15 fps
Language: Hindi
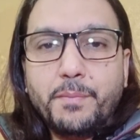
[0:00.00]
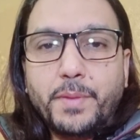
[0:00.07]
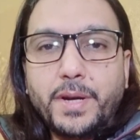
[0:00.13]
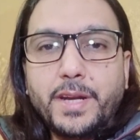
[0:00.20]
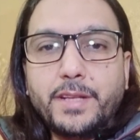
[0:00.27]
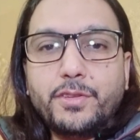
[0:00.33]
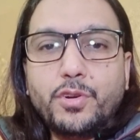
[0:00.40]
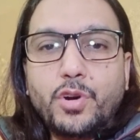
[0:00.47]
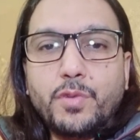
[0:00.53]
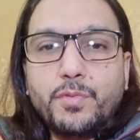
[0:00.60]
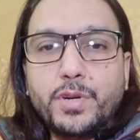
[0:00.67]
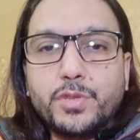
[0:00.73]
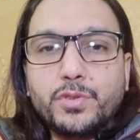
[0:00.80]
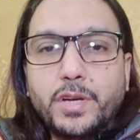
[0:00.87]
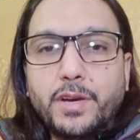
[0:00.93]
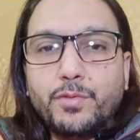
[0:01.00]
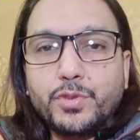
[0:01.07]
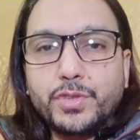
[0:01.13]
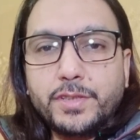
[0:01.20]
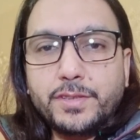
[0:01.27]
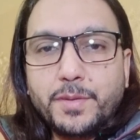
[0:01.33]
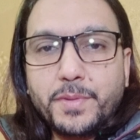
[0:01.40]
मंडे से ऑनवर्ड जो है वो
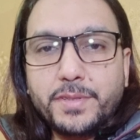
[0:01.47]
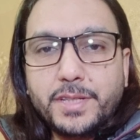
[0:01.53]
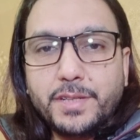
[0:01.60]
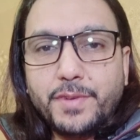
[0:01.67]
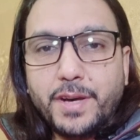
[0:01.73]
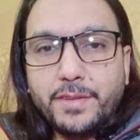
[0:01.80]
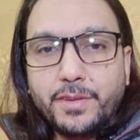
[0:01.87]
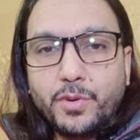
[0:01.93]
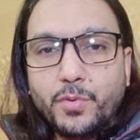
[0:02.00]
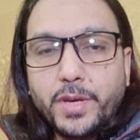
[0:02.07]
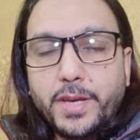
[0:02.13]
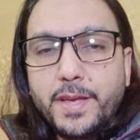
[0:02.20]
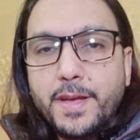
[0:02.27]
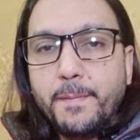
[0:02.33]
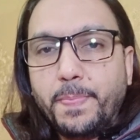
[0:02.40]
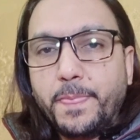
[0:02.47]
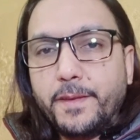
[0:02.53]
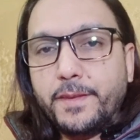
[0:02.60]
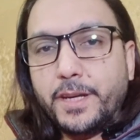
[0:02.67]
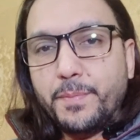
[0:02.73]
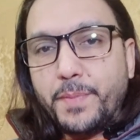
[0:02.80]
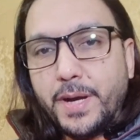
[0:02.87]
चीज़ें मजीद वाजे होंगी
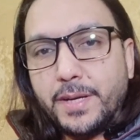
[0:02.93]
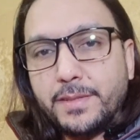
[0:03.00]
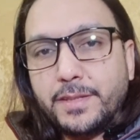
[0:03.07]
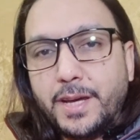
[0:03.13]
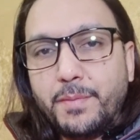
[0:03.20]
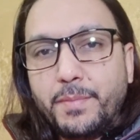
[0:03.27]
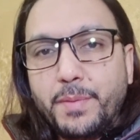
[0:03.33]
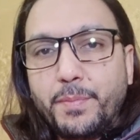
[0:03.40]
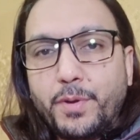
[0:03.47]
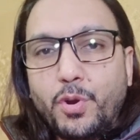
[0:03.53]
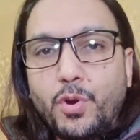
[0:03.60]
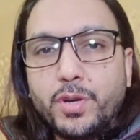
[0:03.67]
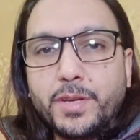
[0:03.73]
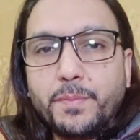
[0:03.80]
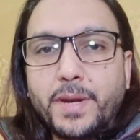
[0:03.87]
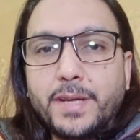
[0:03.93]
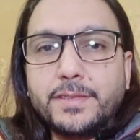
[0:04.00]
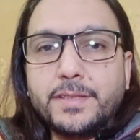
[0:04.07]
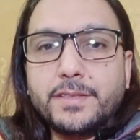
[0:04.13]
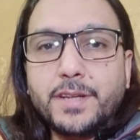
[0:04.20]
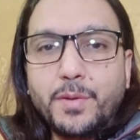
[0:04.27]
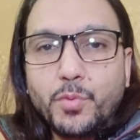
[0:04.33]
जैसे कि पाकिस्तान में पेट्रोल की
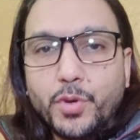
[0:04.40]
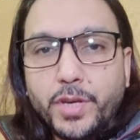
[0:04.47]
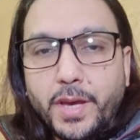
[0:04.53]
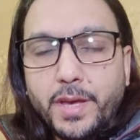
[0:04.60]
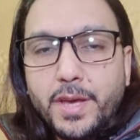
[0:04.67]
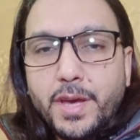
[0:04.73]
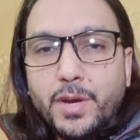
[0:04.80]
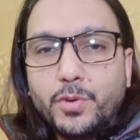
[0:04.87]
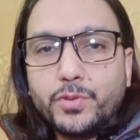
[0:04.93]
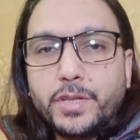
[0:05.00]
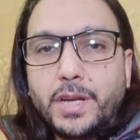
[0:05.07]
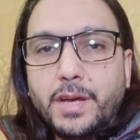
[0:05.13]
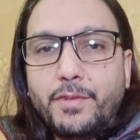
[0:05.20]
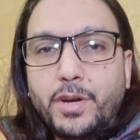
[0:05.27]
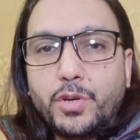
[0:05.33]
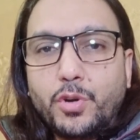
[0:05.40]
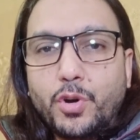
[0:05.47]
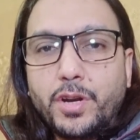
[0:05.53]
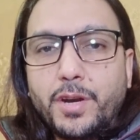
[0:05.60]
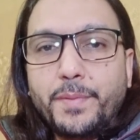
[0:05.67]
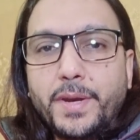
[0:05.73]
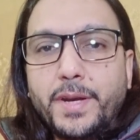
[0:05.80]
प्राइसेस कम हुई हैं उसके अलावा
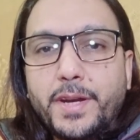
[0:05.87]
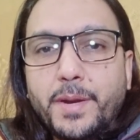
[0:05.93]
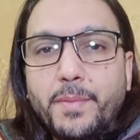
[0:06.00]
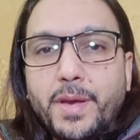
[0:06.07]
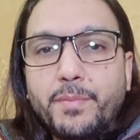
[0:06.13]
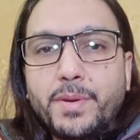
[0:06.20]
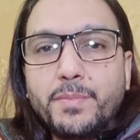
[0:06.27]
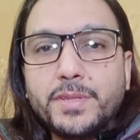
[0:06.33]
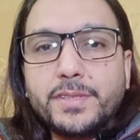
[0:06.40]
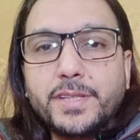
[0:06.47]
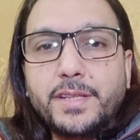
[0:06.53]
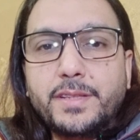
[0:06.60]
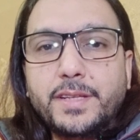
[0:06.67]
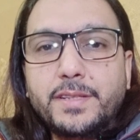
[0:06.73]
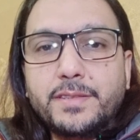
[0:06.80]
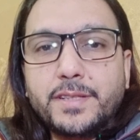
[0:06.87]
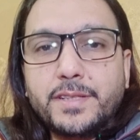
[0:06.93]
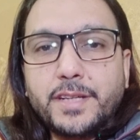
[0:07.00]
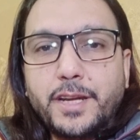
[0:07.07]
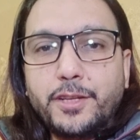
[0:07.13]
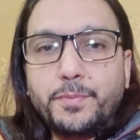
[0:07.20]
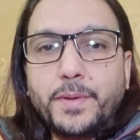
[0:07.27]
डॉलर भी इंटरमैक में मजीद तीस से
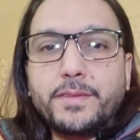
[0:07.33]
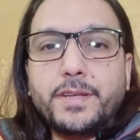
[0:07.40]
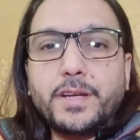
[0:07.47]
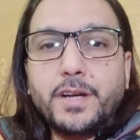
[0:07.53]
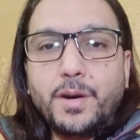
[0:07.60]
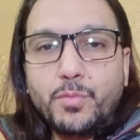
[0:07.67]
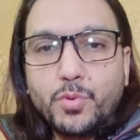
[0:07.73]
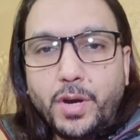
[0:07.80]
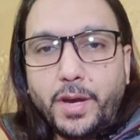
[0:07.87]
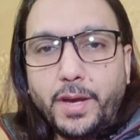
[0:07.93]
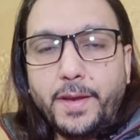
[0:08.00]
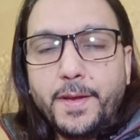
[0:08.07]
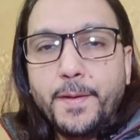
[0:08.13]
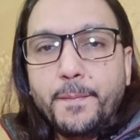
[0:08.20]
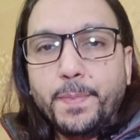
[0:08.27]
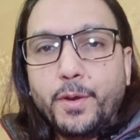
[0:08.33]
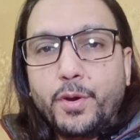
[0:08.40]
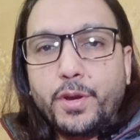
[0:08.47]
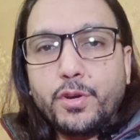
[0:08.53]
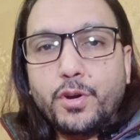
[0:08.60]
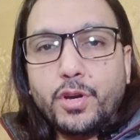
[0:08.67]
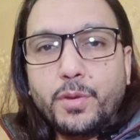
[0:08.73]
चालीस पैसे कम हुआ है
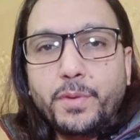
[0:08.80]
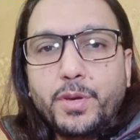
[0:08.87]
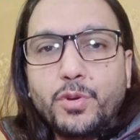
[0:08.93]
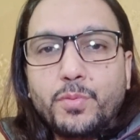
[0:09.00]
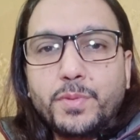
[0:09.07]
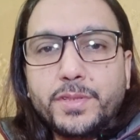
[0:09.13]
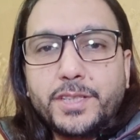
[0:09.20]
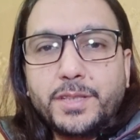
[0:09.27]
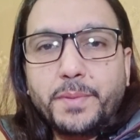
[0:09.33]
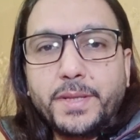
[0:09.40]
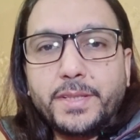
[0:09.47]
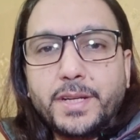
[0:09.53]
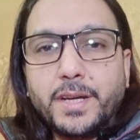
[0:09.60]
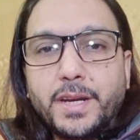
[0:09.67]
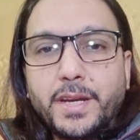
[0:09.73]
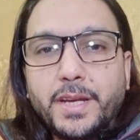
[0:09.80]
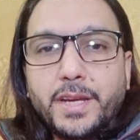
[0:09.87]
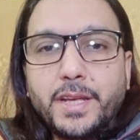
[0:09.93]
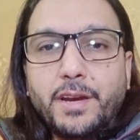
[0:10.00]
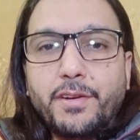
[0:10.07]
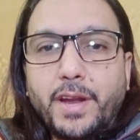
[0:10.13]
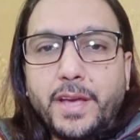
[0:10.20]
और इकानमी को मजीद बेहतर करने के
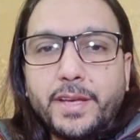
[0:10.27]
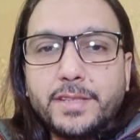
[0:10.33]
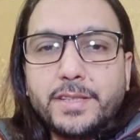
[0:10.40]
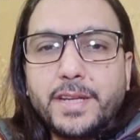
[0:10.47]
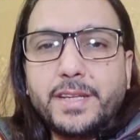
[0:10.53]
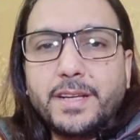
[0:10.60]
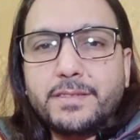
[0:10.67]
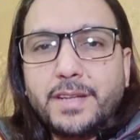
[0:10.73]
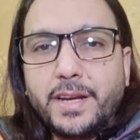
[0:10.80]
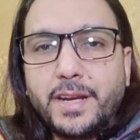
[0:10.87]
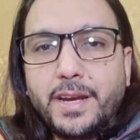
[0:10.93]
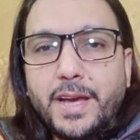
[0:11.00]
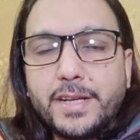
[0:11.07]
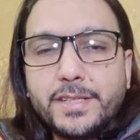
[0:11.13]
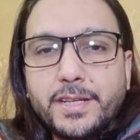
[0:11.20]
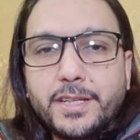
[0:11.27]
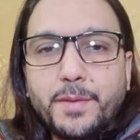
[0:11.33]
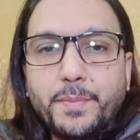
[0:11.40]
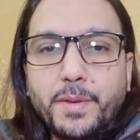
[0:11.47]
लिए ट्राइयाँ जानी है सारे इलेक्शन की